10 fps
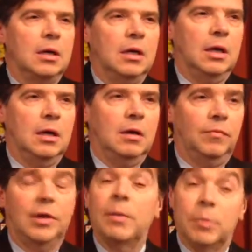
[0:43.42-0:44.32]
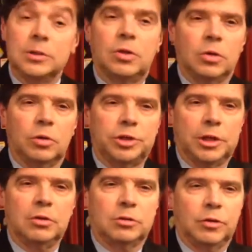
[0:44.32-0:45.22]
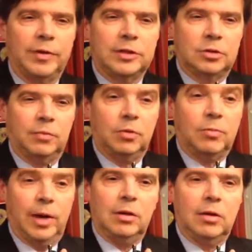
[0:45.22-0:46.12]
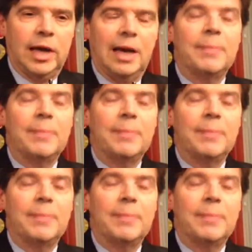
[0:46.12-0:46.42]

eh, vogliamo riconoscere al nostro vescovo quello che